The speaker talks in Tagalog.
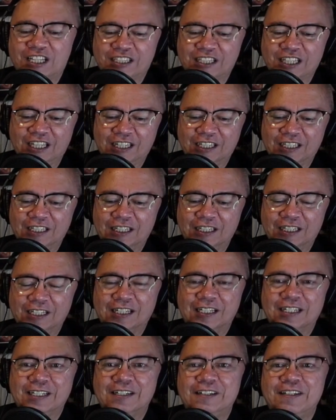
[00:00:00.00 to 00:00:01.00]
atin
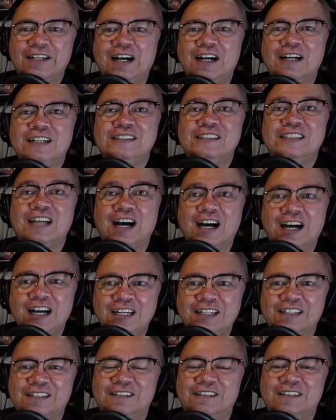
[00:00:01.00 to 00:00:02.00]
ng
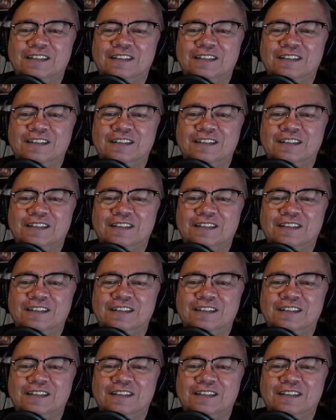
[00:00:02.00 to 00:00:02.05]
daan